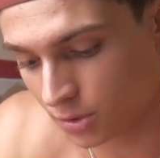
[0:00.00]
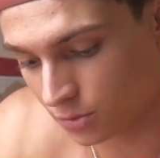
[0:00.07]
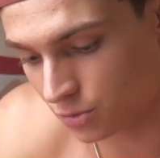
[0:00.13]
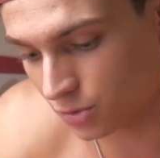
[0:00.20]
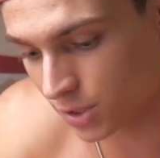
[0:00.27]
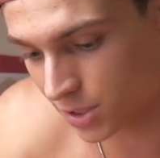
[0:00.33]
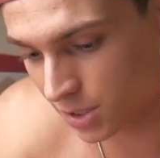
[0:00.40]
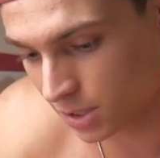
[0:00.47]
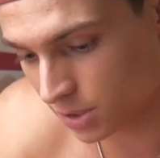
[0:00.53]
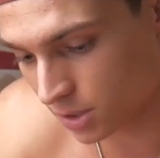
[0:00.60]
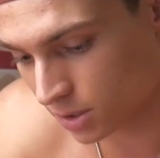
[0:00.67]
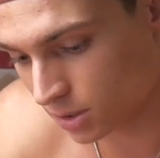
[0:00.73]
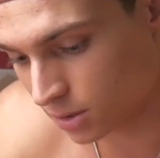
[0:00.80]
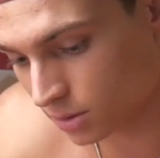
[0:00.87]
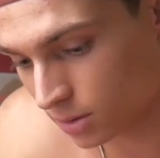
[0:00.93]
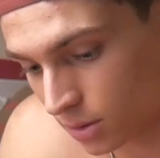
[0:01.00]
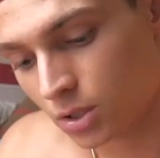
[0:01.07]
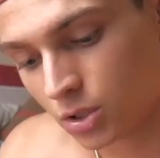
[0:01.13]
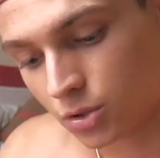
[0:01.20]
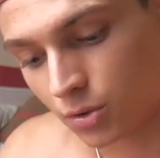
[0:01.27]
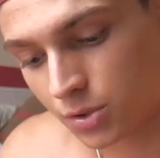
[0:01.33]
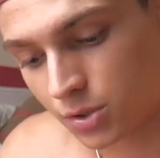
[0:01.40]
du lesté, c'était, euh,
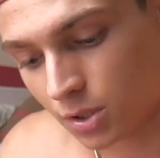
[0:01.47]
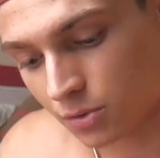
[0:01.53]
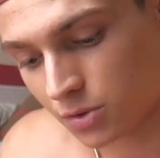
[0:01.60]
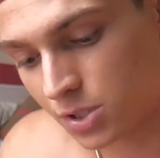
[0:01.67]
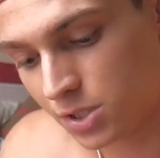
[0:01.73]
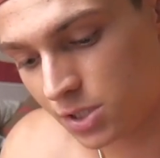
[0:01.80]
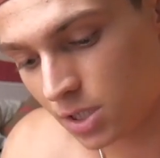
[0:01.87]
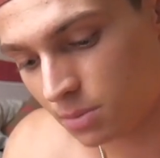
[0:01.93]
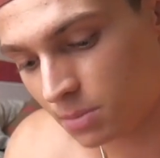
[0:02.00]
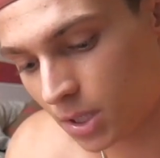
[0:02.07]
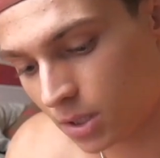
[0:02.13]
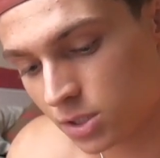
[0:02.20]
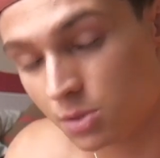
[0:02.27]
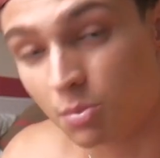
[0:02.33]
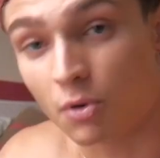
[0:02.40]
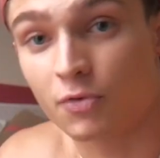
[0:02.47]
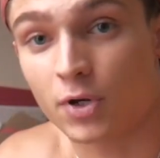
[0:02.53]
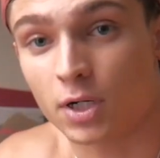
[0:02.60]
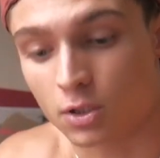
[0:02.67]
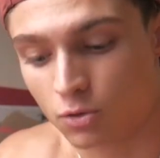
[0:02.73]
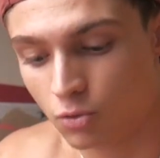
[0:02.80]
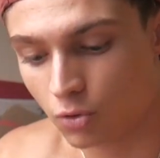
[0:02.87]
je crois, que c'était en sixième. C'était pour faire
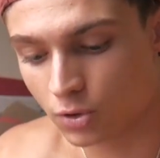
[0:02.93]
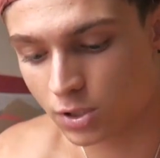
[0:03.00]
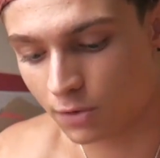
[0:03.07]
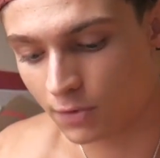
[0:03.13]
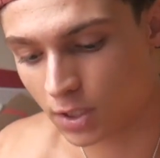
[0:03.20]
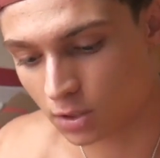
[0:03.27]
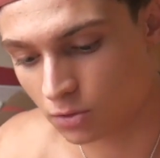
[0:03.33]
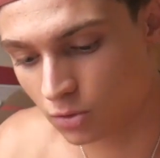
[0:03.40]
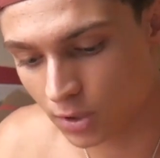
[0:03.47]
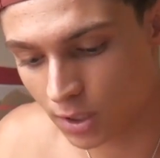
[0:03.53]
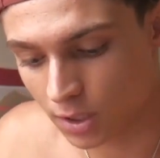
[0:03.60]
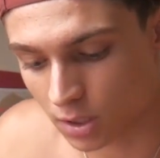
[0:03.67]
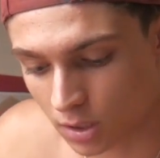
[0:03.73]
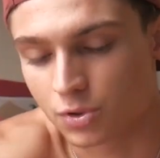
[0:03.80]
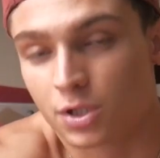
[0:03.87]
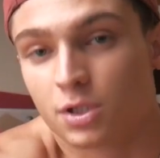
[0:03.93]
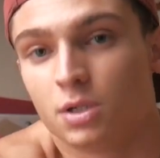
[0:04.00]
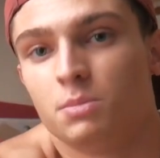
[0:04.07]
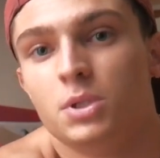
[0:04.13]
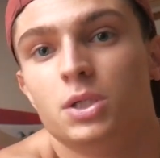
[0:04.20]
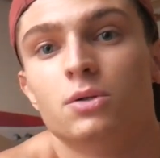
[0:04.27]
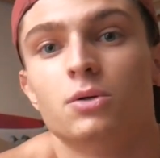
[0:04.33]
la course avec un collègue. C'était
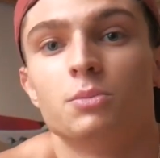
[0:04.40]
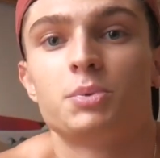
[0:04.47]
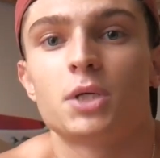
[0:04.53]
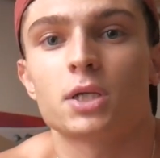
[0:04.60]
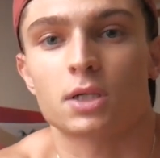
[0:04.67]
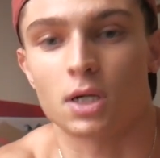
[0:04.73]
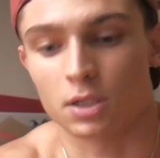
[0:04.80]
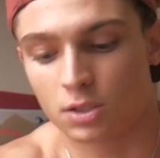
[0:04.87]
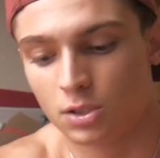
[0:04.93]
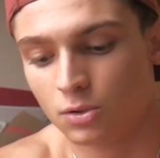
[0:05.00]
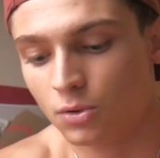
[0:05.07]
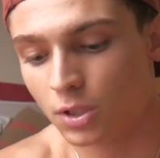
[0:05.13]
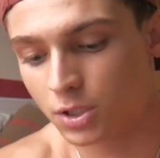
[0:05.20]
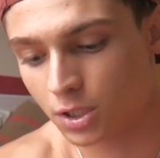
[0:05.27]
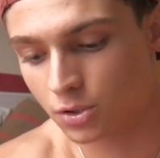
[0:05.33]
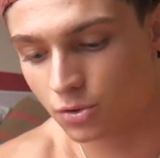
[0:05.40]
mis euh, peut-être 1 kg à chaque